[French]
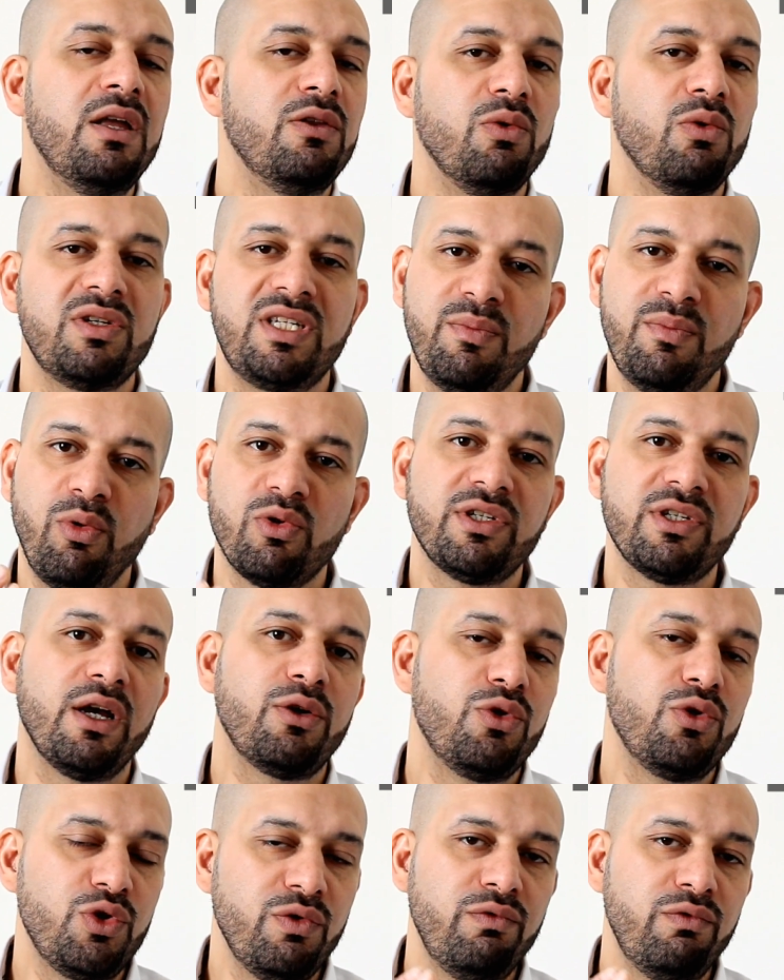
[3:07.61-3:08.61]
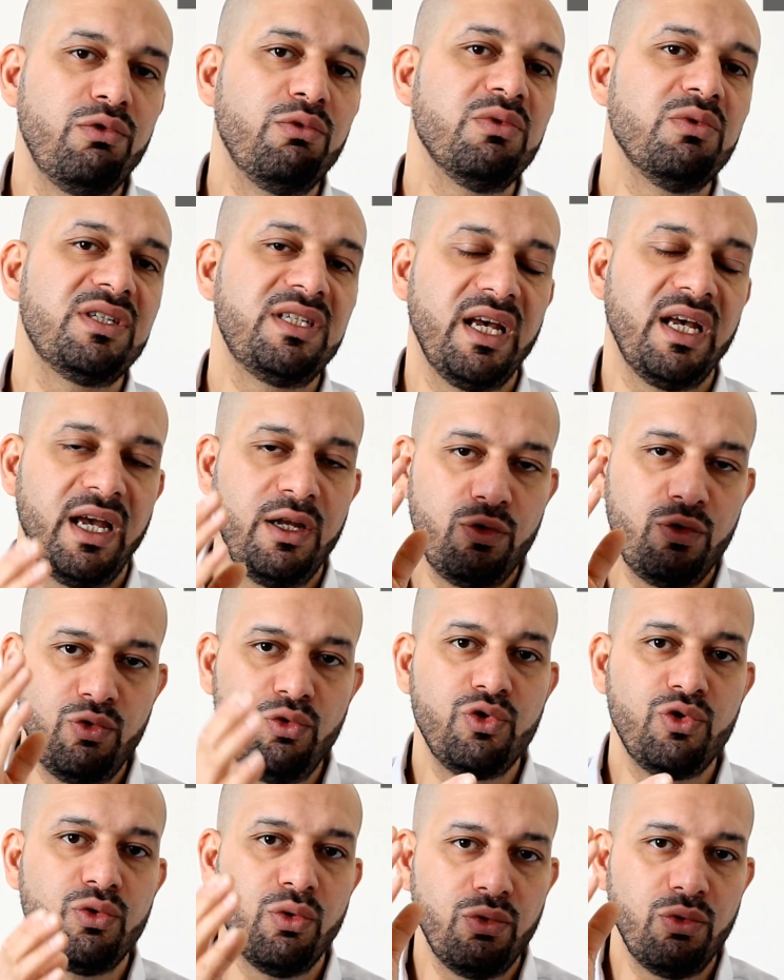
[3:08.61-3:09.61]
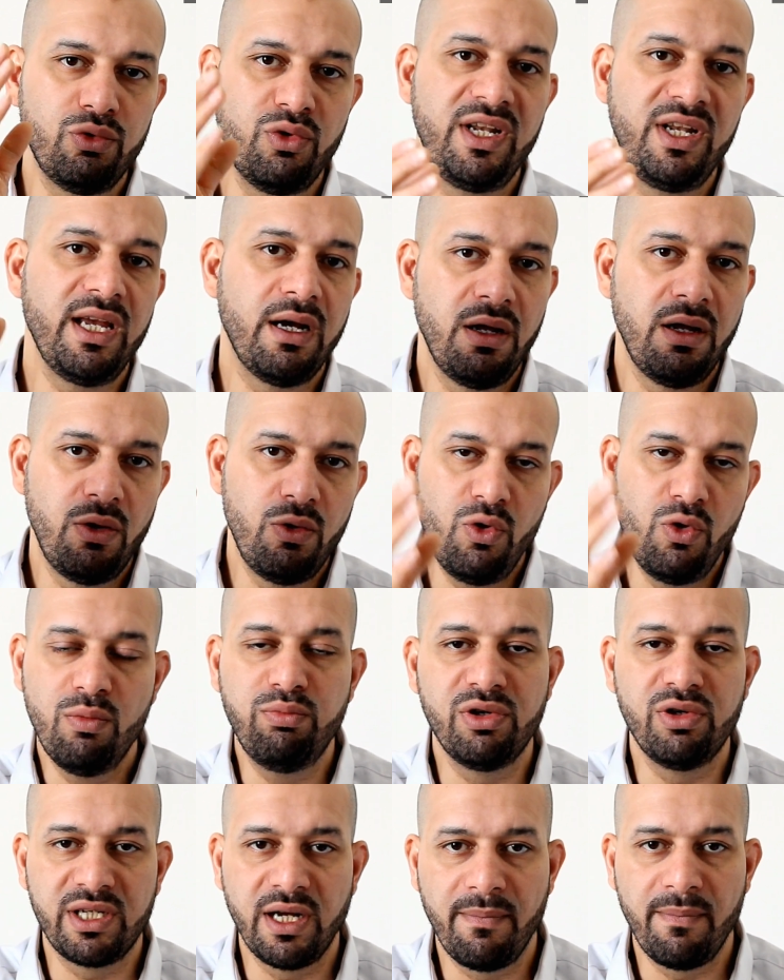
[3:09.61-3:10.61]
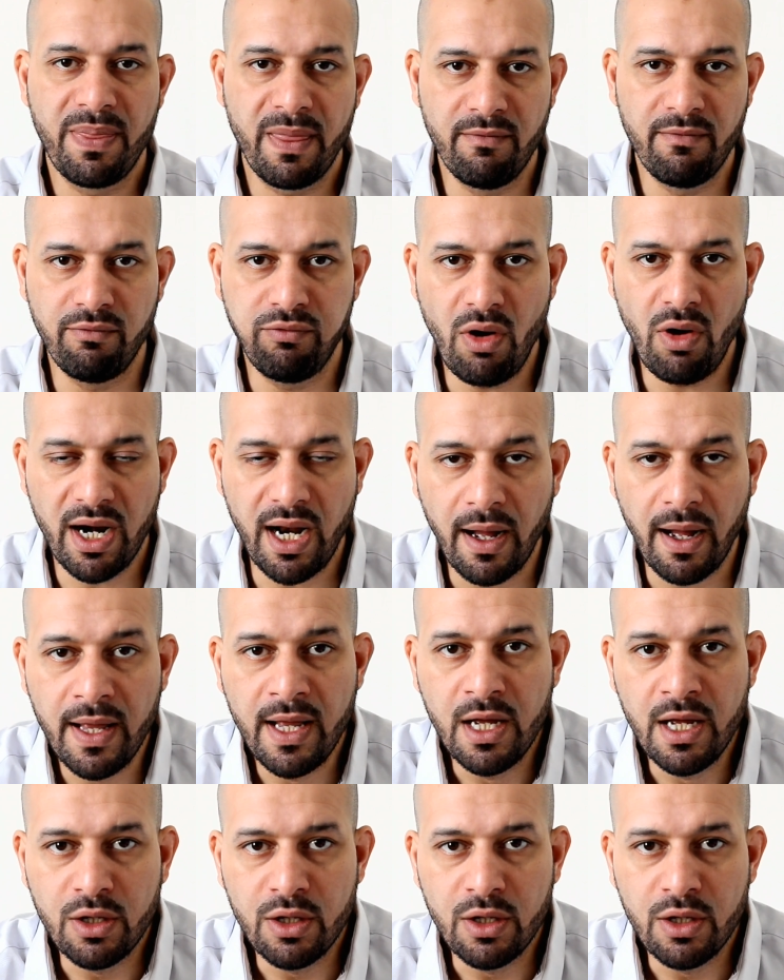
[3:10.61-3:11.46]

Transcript: Donc c'est pour ça que je vous conseillerais toujours de lire le bouquin. Voilà.